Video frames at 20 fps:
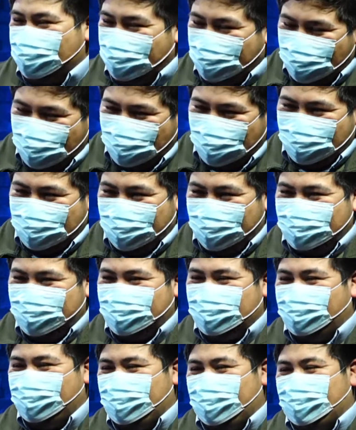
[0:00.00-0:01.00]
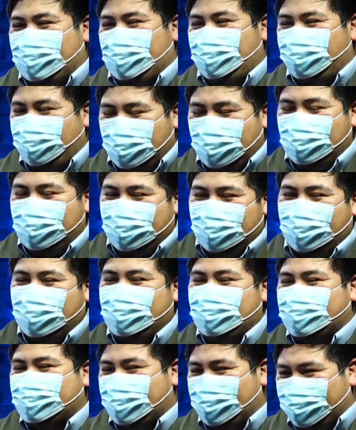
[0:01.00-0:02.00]
de repente me cuesta decir esa palabra,
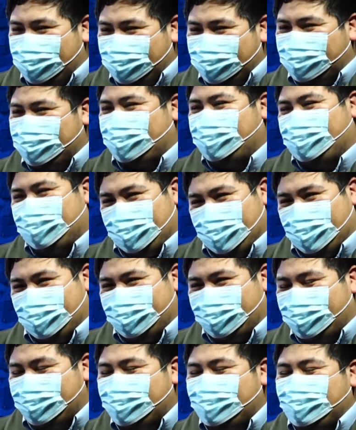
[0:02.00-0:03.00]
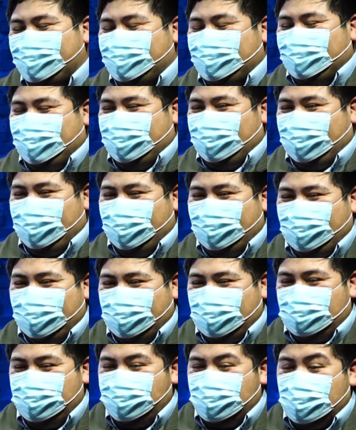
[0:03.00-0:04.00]
viralizaron, sí, claro,
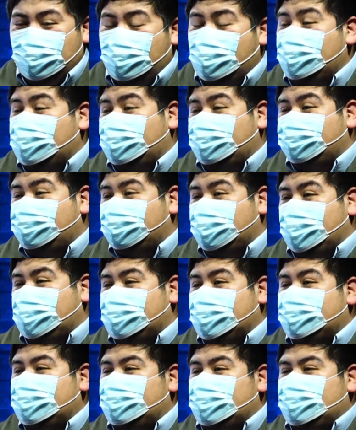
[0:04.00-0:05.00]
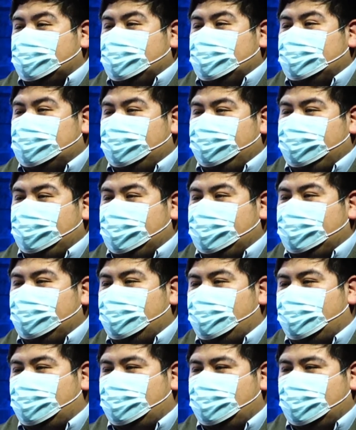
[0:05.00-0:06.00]
eh, y bueno, estas situaciones
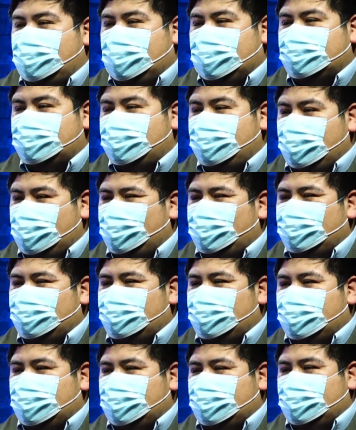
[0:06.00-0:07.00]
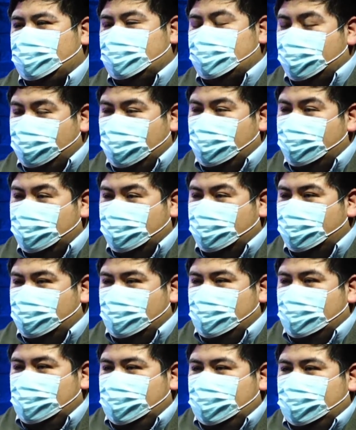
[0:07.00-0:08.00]
también las, eh, las supieron
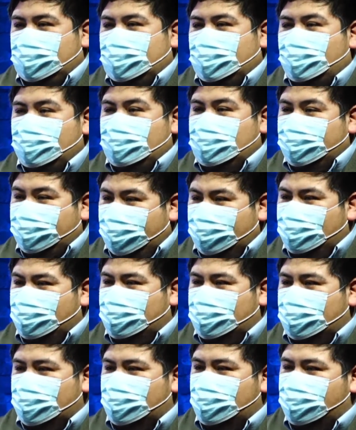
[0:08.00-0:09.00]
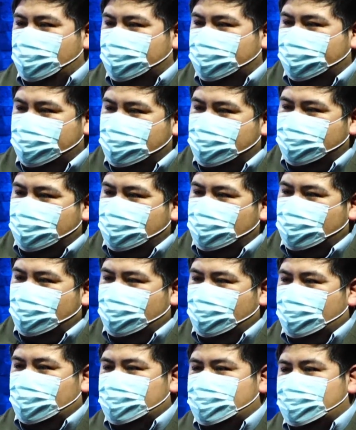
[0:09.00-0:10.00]
eh, conllevar ustedes como
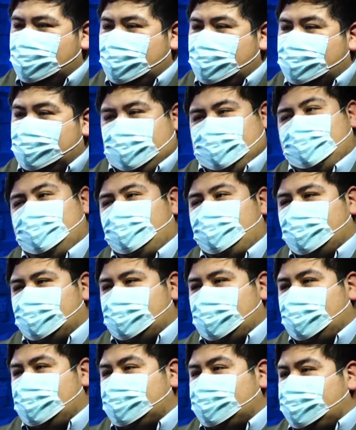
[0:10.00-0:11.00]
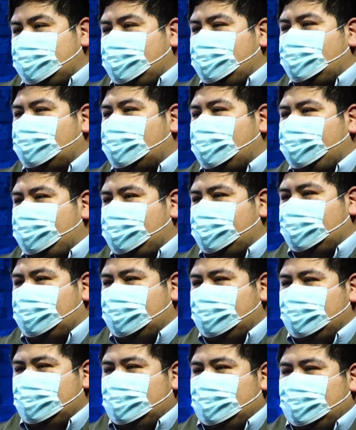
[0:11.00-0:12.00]
establecimientos educacionales, salieron fortalecidos
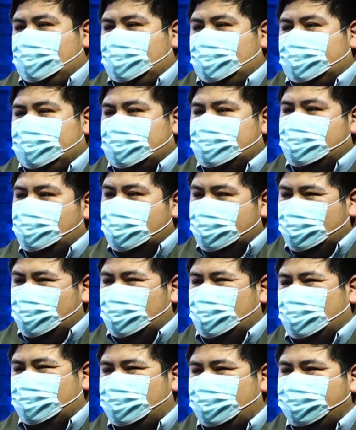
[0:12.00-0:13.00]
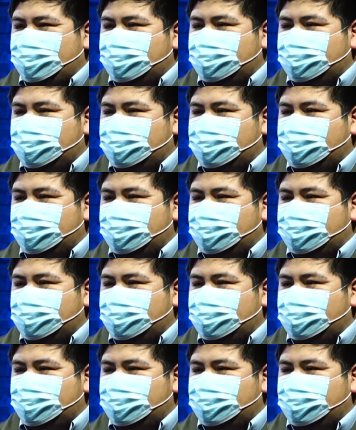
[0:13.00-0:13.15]
también de estas situaciones.